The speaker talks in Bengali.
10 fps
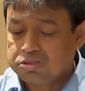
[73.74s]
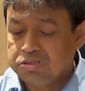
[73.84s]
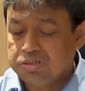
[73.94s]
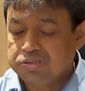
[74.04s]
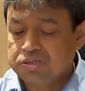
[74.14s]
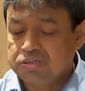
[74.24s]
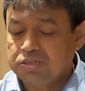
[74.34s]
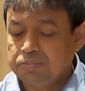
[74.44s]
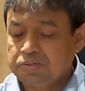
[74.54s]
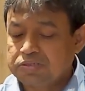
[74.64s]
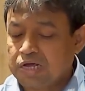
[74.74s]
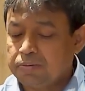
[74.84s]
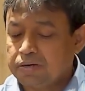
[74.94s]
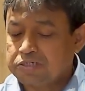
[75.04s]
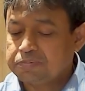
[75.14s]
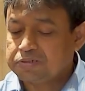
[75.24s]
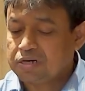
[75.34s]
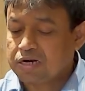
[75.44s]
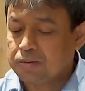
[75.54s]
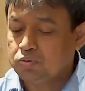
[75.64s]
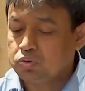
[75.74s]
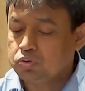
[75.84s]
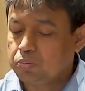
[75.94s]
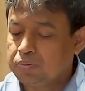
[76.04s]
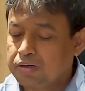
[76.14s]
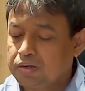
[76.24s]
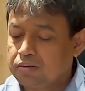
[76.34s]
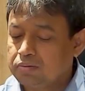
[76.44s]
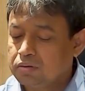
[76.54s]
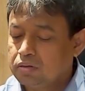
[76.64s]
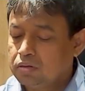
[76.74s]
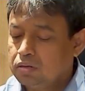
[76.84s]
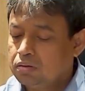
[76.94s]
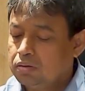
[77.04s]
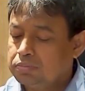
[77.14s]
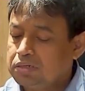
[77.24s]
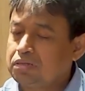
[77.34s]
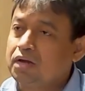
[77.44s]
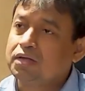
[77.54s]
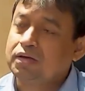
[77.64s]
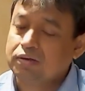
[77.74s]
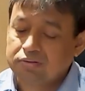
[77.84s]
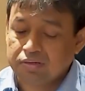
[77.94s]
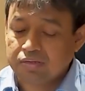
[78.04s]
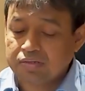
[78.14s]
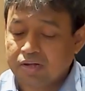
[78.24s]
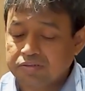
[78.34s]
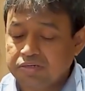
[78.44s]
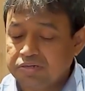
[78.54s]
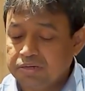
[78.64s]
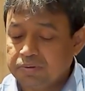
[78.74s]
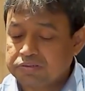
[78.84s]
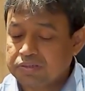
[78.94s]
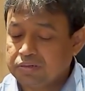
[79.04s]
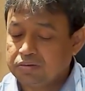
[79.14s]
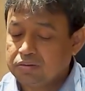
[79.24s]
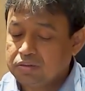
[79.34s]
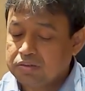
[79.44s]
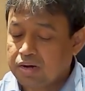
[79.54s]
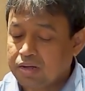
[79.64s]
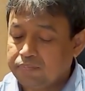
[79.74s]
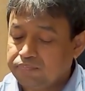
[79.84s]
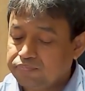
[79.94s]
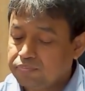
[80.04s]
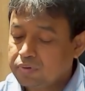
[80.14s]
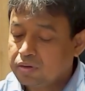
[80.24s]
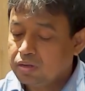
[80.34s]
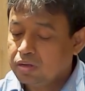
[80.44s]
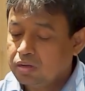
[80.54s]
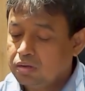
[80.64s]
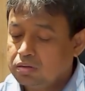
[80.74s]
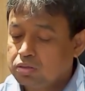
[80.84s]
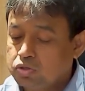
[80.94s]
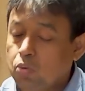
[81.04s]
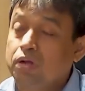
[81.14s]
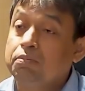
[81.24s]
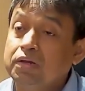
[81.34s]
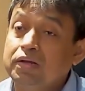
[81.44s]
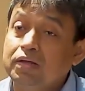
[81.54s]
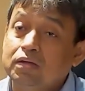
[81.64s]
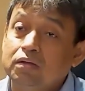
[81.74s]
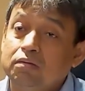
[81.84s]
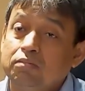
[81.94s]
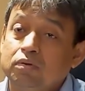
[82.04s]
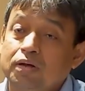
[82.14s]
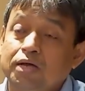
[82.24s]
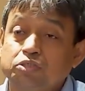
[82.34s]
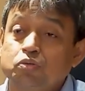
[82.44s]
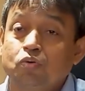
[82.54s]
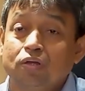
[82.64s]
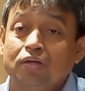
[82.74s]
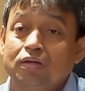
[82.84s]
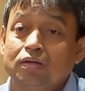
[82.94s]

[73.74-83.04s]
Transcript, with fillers: ডিসি ডিবি সাইবার স্পেশাল ক্রাইম উত্তর বিভাগের যে তারেকের নেতৃত্বে তার যে টিম আছে তারা সবাই মিলে কাজ করে